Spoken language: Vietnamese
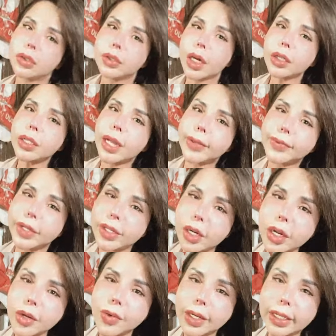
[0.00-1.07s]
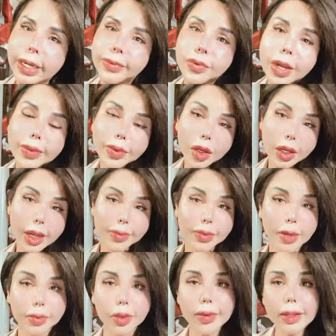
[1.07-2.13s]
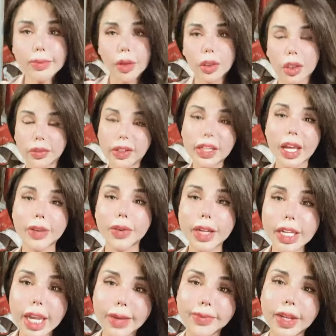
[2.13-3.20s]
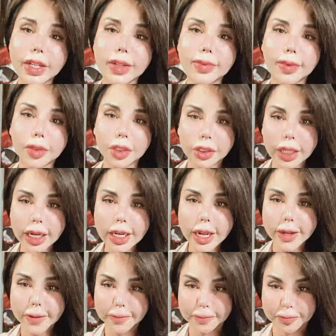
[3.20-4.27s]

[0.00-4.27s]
đó thì em chỉ nói theo quan điểm của em thôi em không có bắt mọi người phải theo ý em nha nhưng mà mọi người thấy đi